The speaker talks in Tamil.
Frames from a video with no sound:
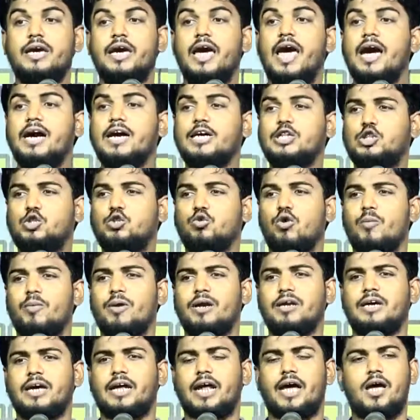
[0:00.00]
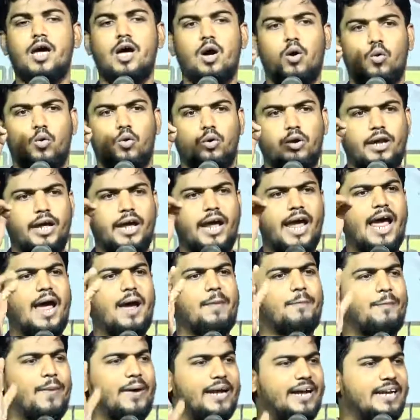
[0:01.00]
ஏகத்துவம் என்கிற ஒரே
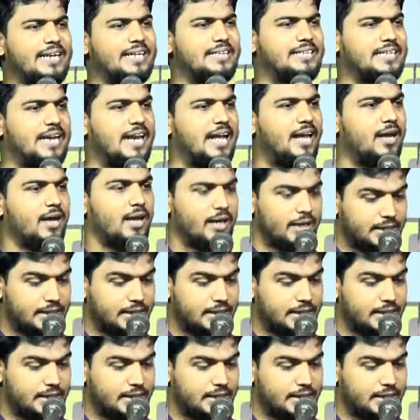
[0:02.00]
பயணத்திலே